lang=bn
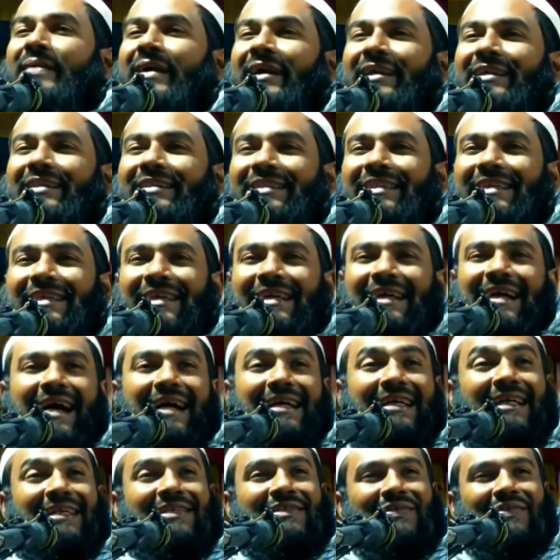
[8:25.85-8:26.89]
বাড়ির দিকে
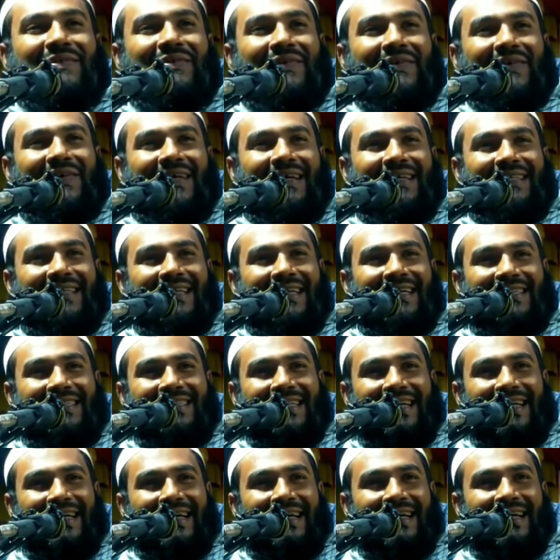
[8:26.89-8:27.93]
হাঁটা শুরু করে
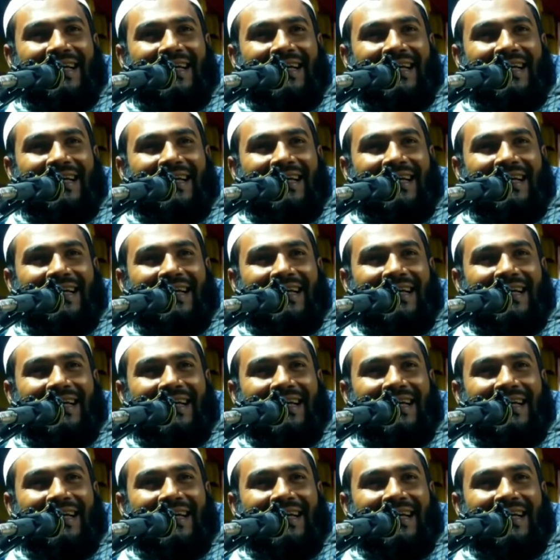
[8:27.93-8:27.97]
দিয়েছে